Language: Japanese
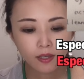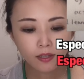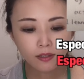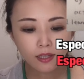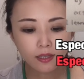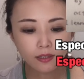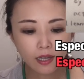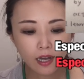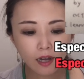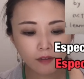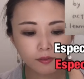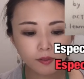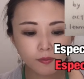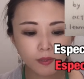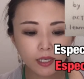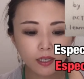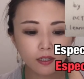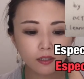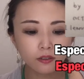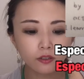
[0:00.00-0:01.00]
なんで
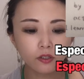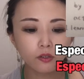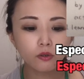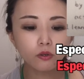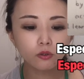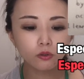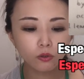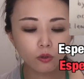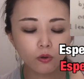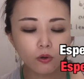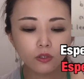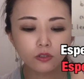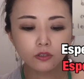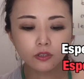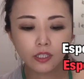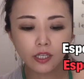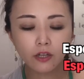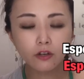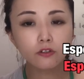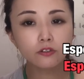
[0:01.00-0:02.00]
ハブビンかっていうと
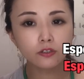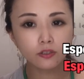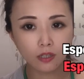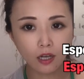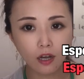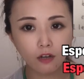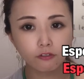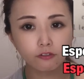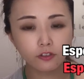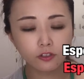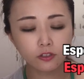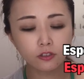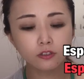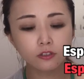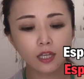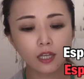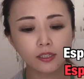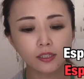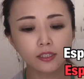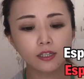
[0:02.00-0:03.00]
スキルズが複数
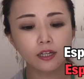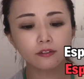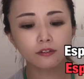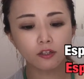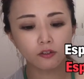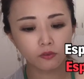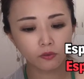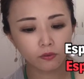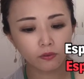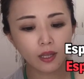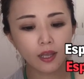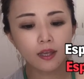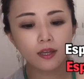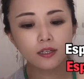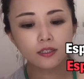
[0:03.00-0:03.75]
形になってるので